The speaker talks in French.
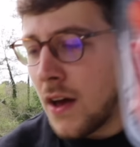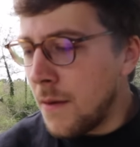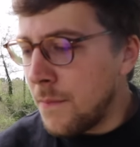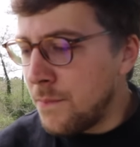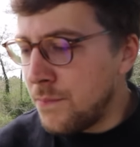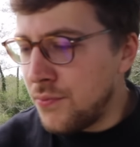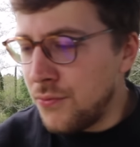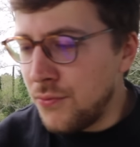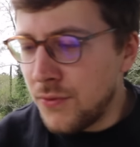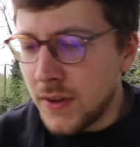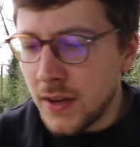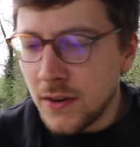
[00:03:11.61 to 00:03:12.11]
Ah
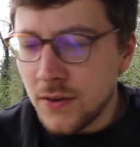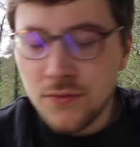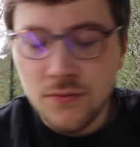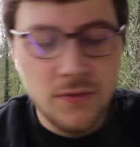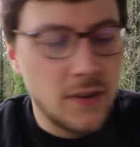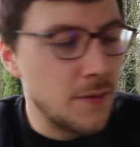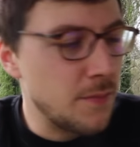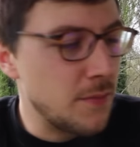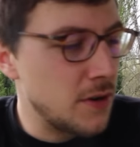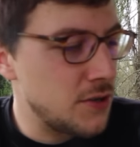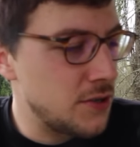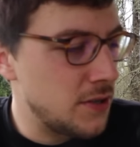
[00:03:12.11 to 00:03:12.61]
putain, je
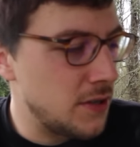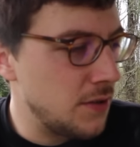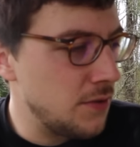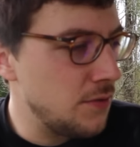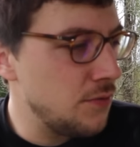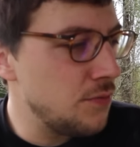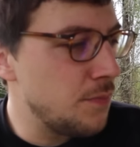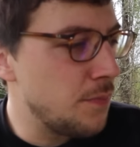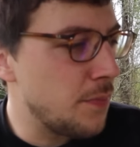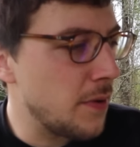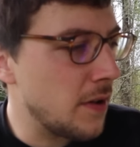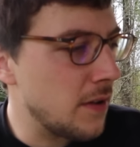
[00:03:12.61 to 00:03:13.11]
voulais m'acheter
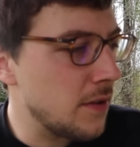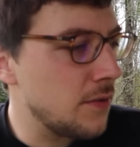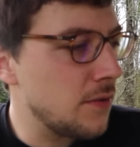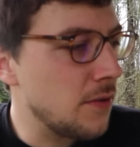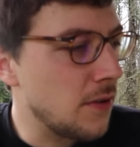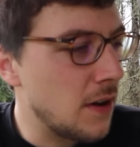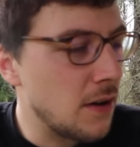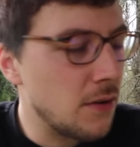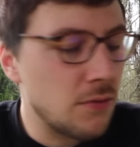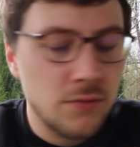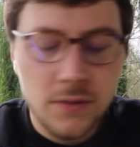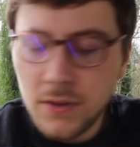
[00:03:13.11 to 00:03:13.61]
du pain
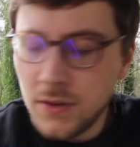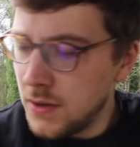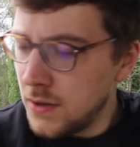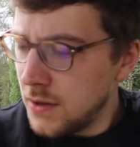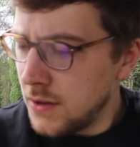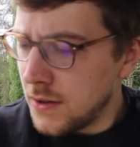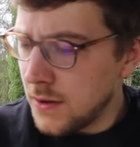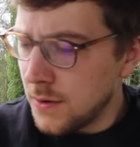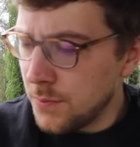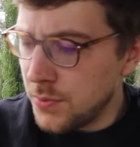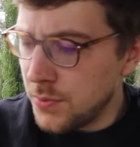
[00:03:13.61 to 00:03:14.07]
sur la route, tant